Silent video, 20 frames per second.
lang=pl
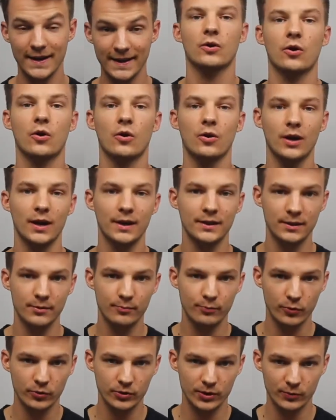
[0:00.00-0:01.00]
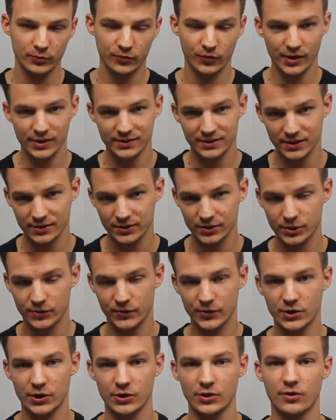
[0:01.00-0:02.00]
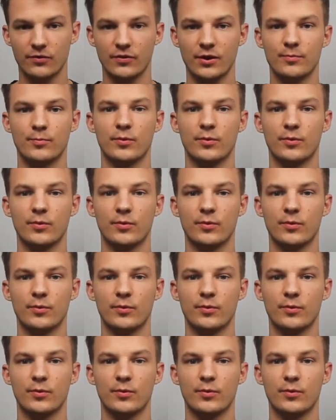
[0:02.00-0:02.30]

Kolejnym punktem Twojej sesji ćwiczeniowej